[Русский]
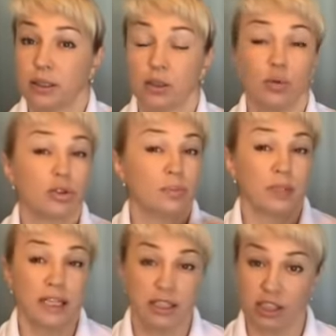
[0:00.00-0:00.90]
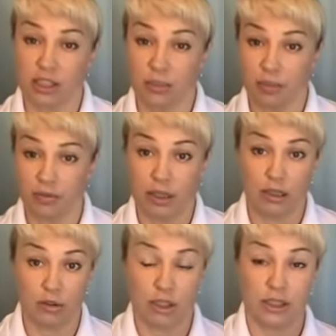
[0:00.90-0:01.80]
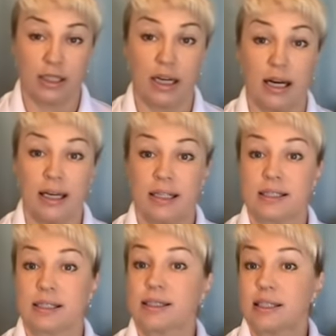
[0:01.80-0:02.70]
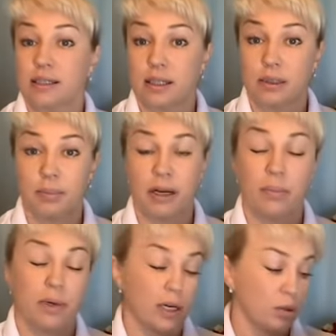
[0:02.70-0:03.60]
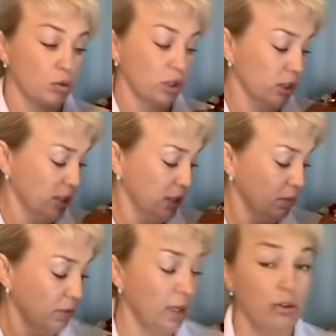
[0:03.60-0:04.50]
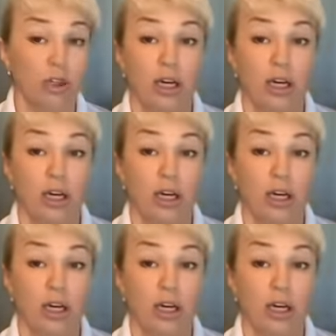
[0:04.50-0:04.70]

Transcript: тоже периодически появляются на экстра скидках. Прям по хорошей цене бывают.